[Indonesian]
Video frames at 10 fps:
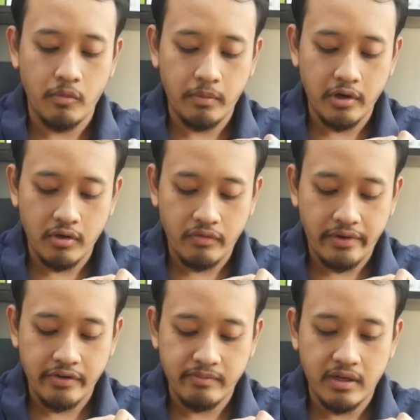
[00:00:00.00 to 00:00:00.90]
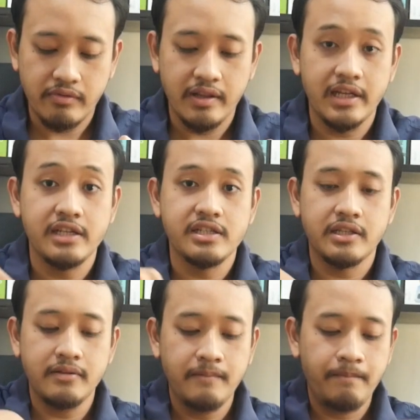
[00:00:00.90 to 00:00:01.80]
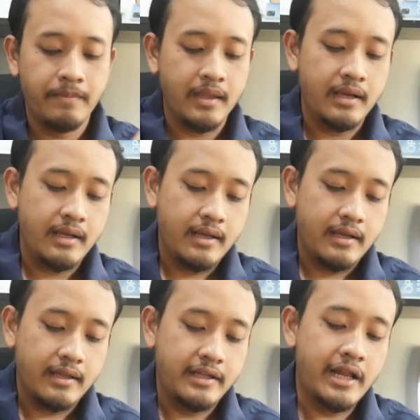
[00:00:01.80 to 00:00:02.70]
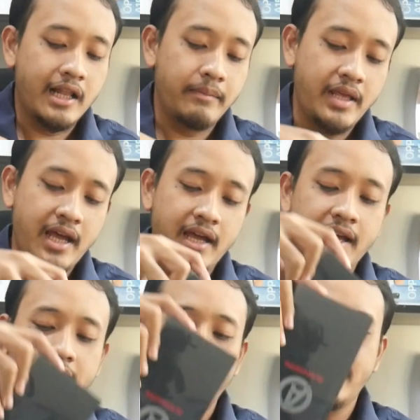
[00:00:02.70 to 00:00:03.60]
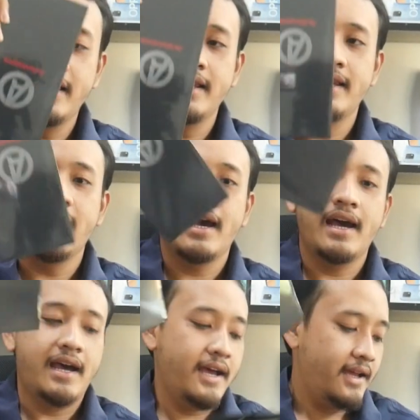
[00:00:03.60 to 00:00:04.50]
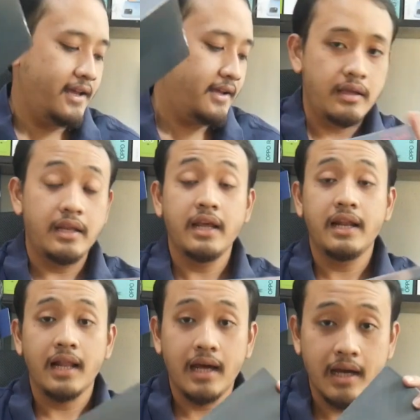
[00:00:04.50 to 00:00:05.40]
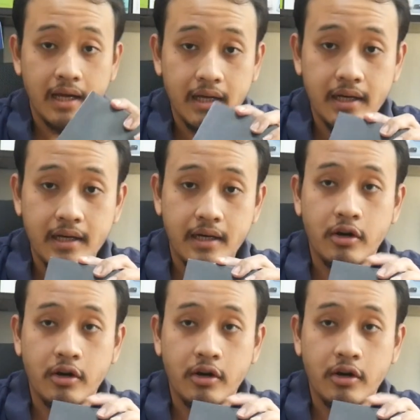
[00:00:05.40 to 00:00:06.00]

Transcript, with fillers: Oppo Reno 5 Marvel Edition. Dalamnya ini dia. Ini adalah uh,